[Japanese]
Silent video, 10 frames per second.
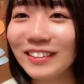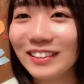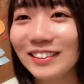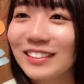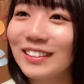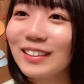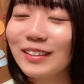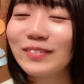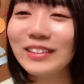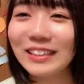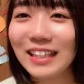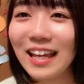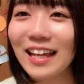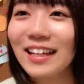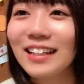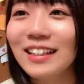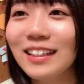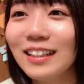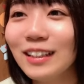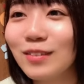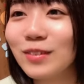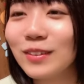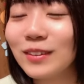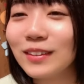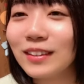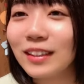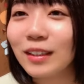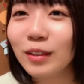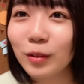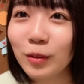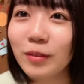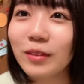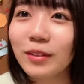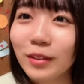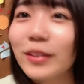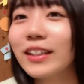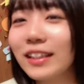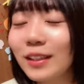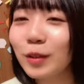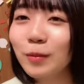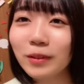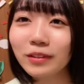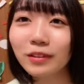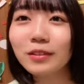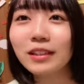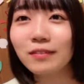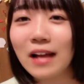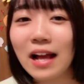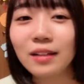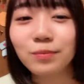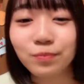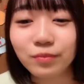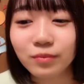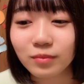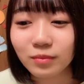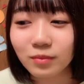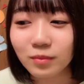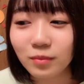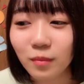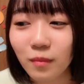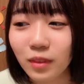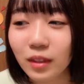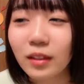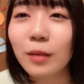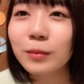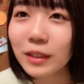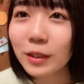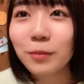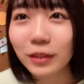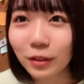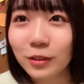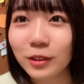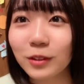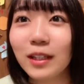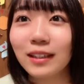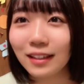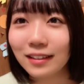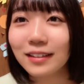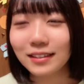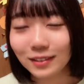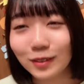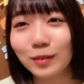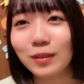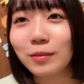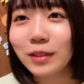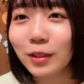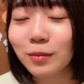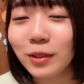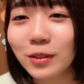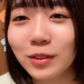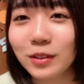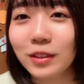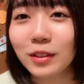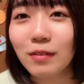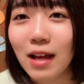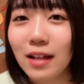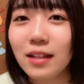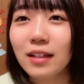ワクっていう気持ちでもう1個目の競技1個目の競技はラムネ飲み競争だったんですよラムネ飲み競争っていうのは